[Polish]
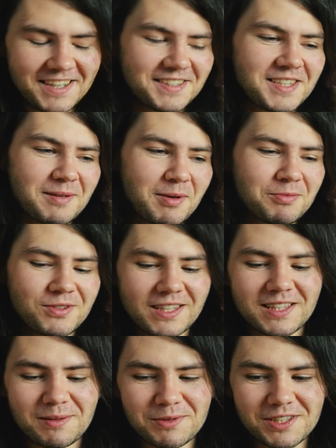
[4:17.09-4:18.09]
Co ja mam
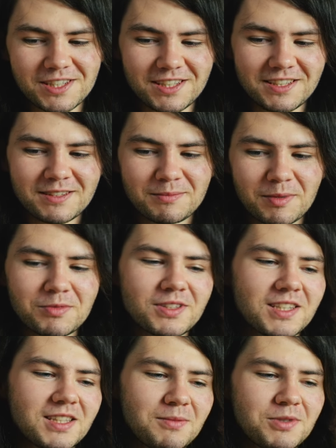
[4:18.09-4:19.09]
tutaj na myśli? Mam
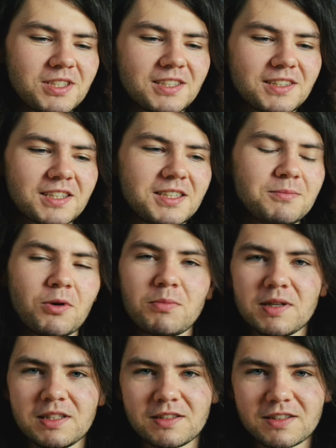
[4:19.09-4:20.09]
tutaj na myśli taki
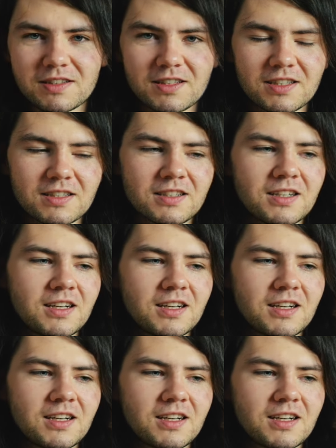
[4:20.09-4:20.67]
moment, gdy